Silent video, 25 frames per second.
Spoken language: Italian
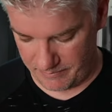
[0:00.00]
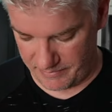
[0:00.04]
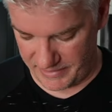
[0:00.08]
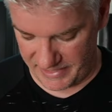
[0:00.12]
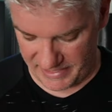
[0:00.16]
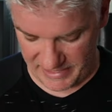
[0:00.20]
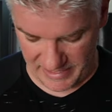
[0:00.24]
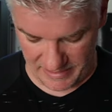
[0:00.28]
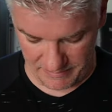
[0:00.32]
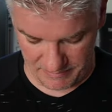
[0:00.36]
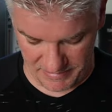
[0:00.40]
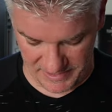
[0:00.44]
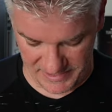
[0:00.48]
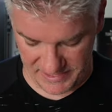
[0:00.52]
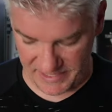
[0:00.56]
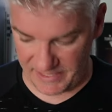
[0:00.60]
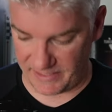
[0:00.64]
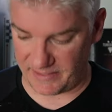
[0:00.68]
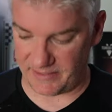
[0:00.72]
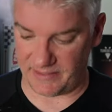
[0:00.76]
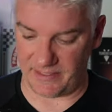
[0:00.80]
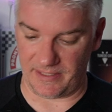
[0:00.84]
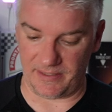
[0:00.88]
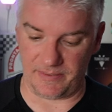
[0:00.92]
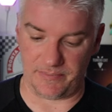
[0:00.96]
per la
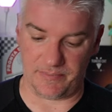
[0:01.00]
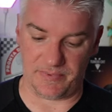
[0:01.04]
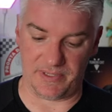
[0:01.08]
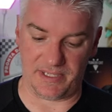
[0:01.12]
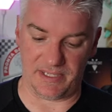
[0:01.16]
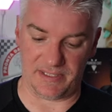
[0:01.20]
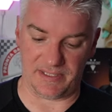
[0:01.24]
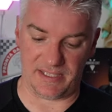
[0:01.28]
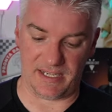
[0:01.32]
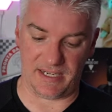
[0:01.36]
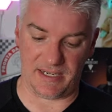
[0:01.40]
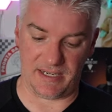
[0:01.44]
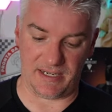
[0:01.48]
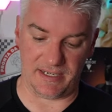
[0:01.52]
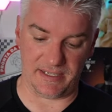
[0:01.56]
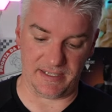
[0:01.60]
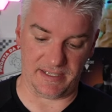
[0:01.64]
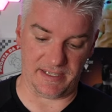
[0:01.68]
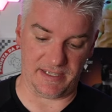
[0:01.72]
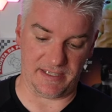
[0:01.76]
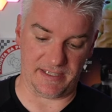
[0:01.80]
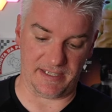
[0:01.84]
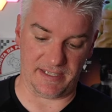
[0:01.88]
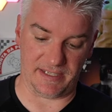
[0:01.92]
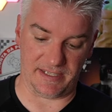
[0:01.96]
basetta che andrà
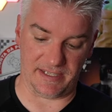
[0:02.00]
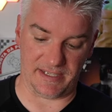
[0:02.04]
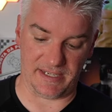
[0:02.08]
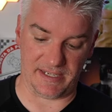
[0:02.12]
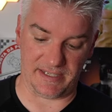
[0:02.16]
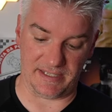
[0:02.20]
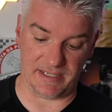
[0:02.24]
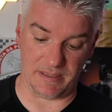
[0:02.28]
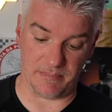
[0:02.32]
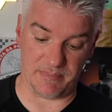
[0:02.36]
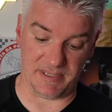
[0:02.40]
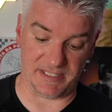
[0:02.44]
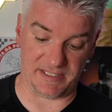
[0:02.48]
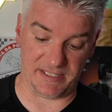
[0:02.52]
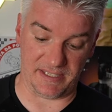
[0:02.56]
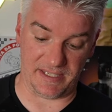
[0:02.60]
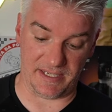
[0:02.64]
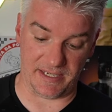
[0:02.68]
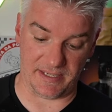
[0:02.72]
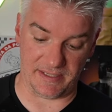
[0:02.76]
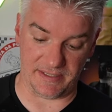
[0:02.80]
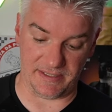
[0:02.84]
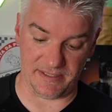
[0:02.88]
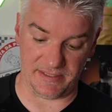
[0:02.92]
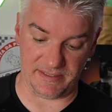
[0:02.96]
anche a ricaricare la
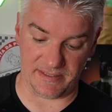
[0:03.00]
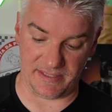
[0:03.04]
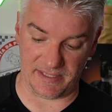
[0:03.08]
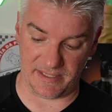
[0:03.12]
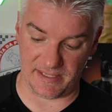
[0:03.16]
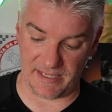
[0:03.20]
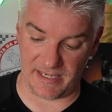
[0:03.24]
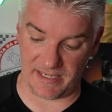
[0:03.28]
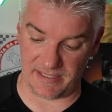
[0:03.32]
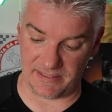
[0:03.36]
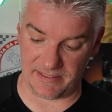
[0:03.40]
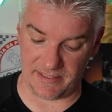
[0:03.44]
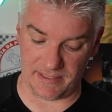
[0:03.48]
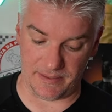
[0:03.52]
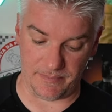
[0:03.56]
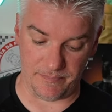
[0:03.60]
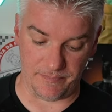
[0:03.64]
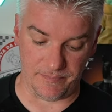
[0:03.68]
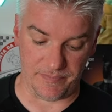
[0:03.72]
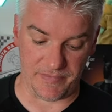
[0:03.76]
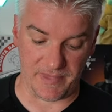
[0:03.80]
batteria integrata